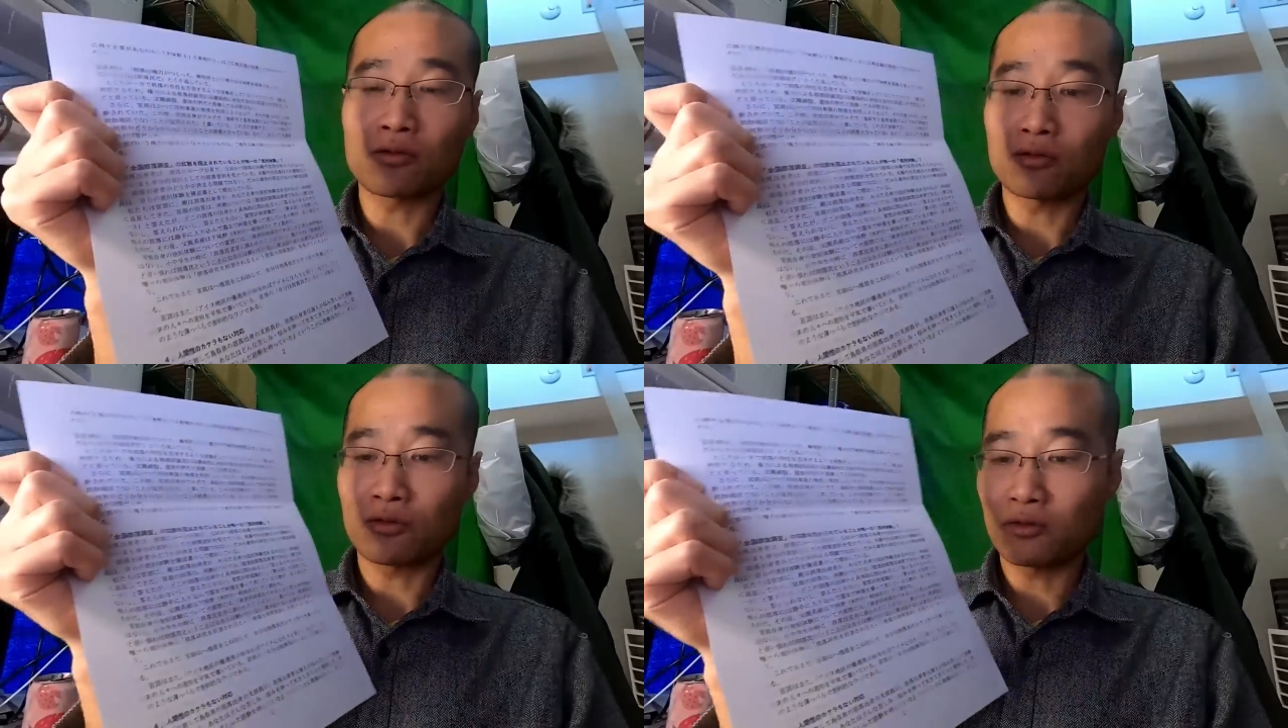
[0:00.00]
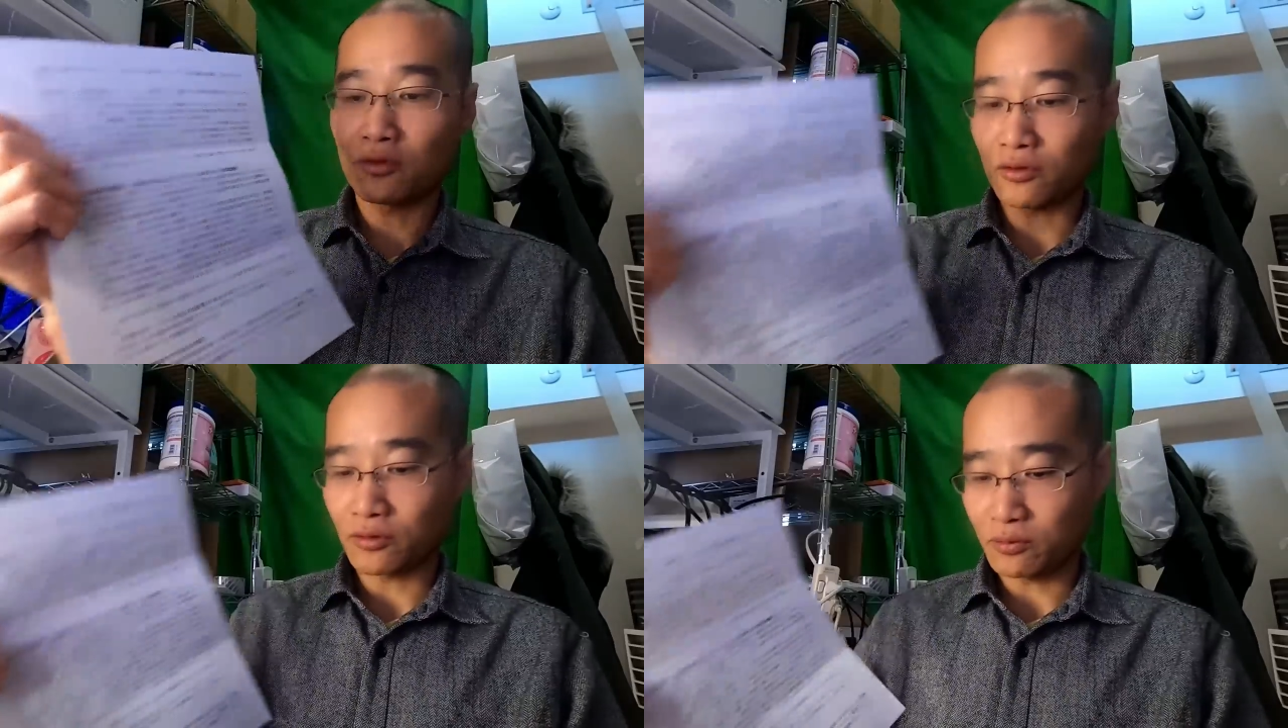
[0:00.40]

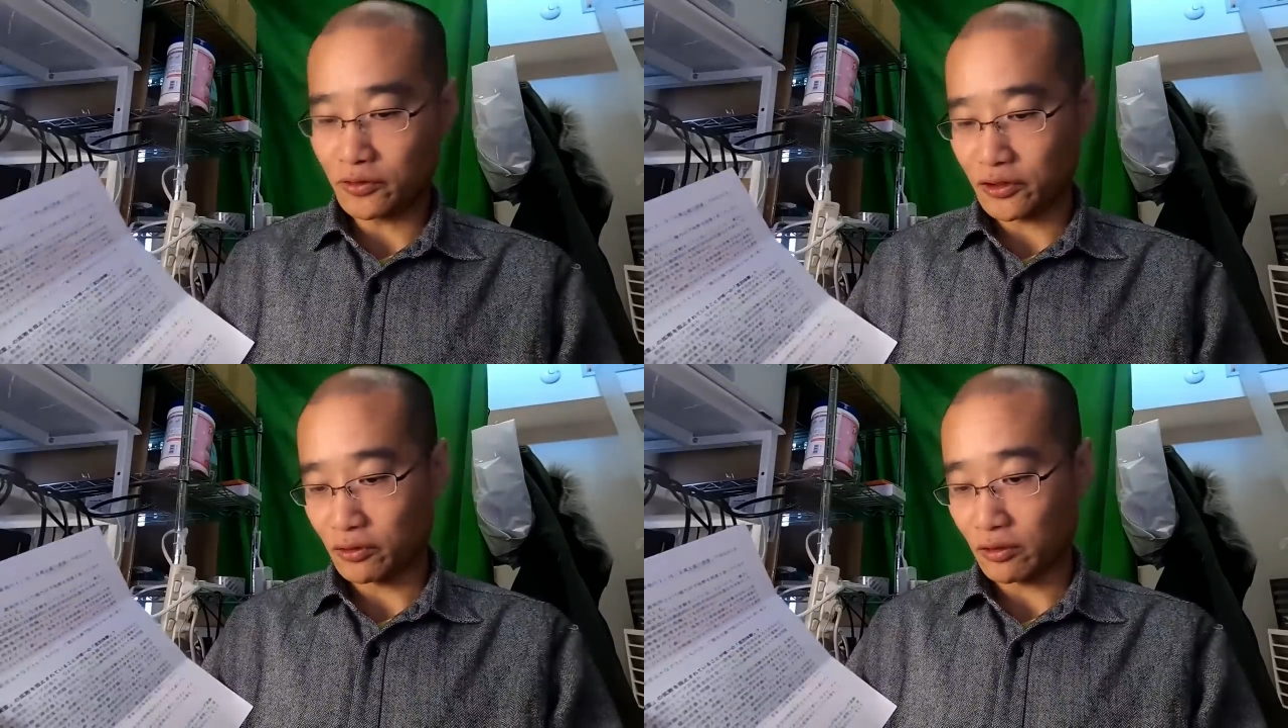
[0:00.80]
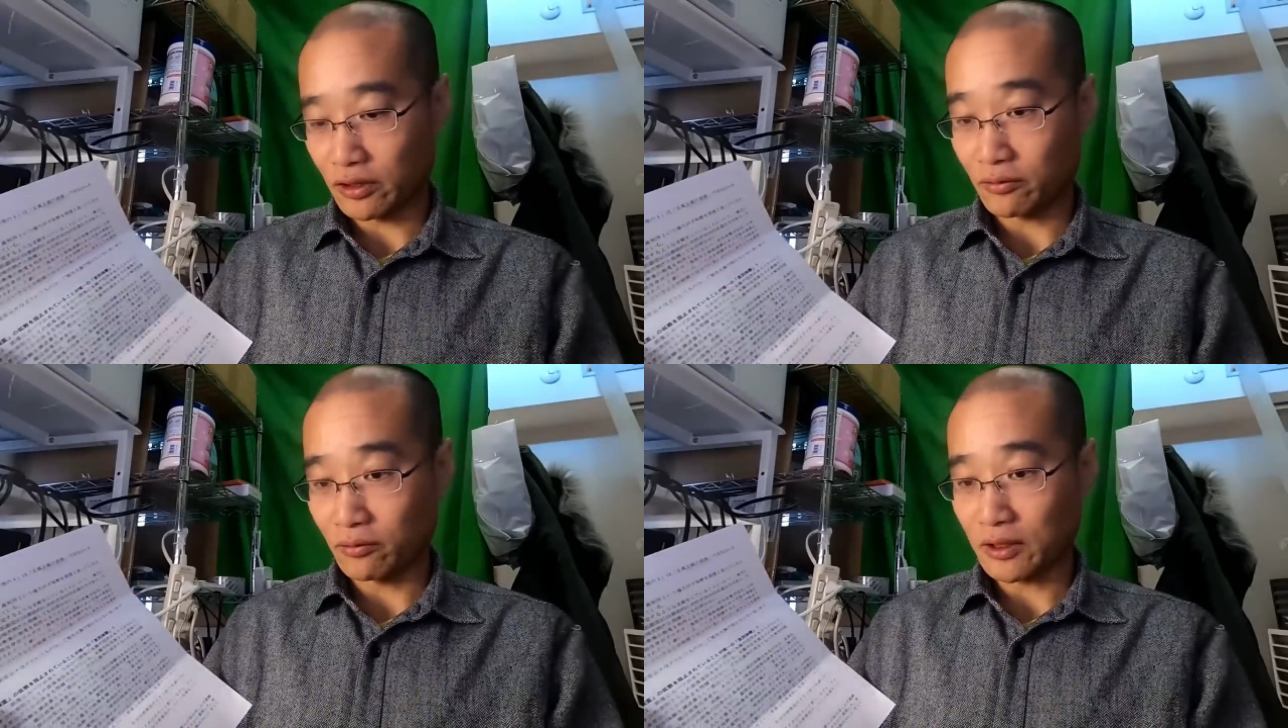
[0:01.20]
の文章、
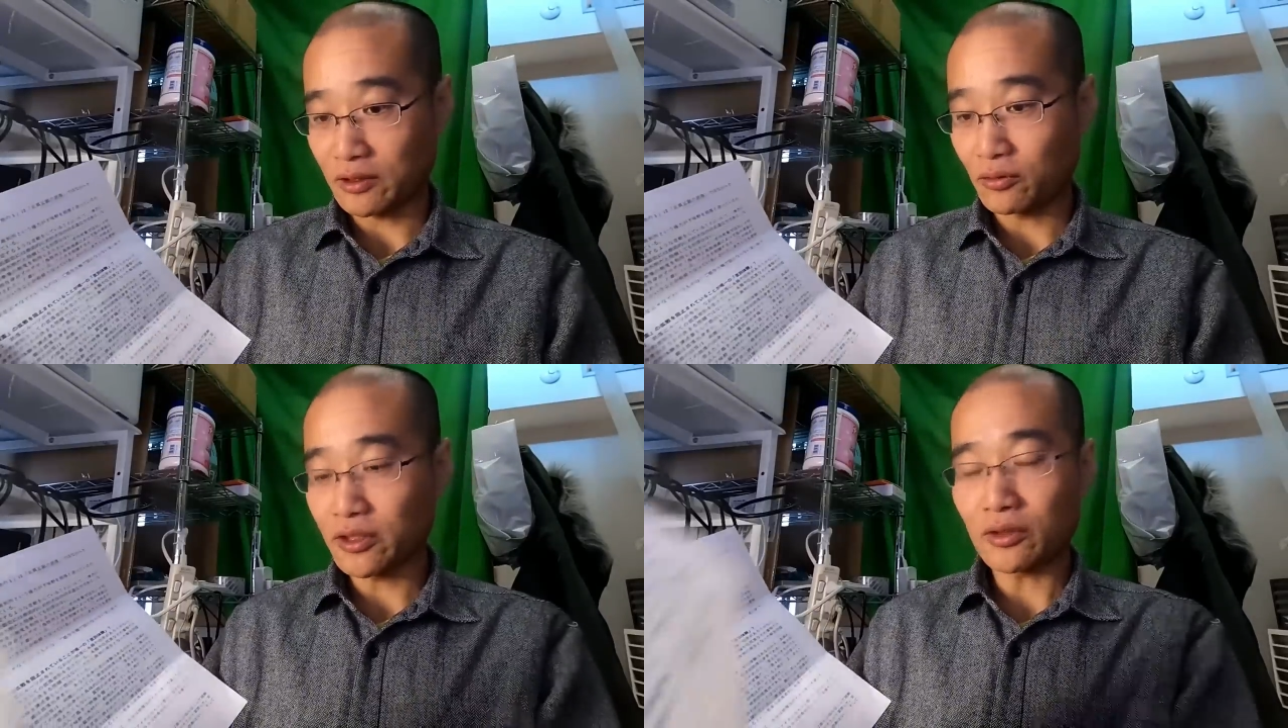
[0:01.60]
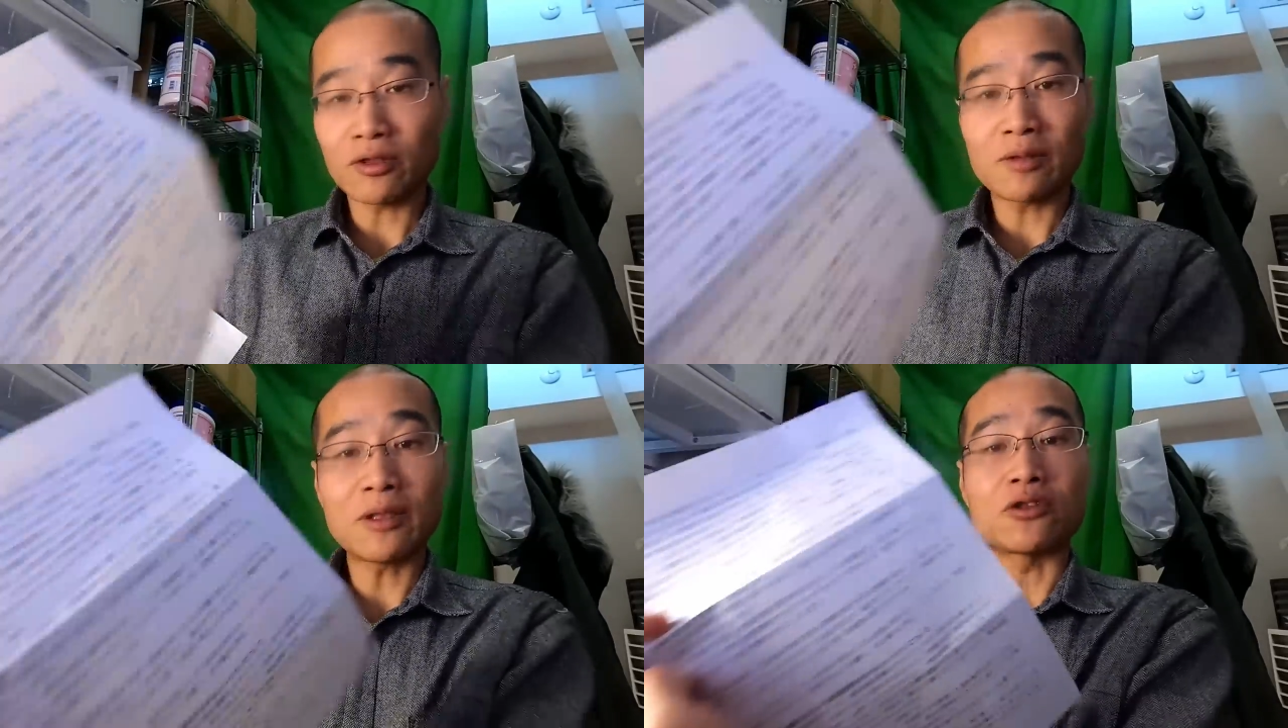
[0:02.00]
まずは載せ
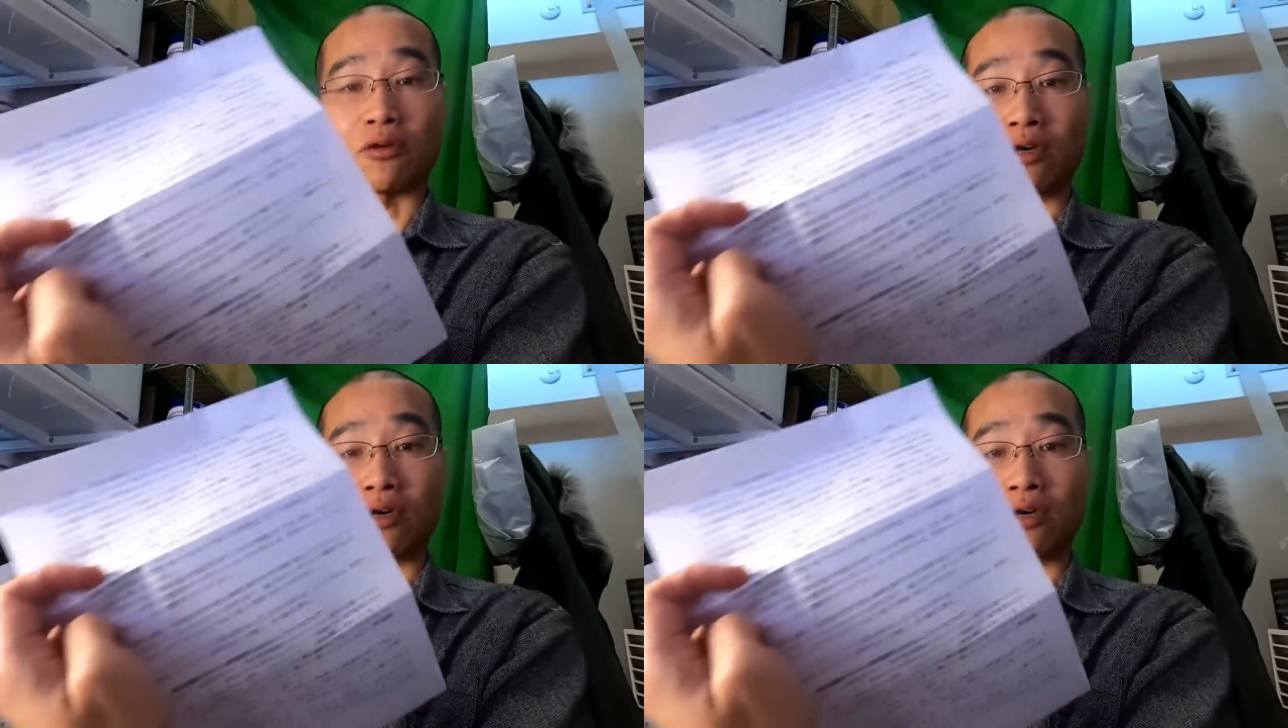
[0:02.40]
ときます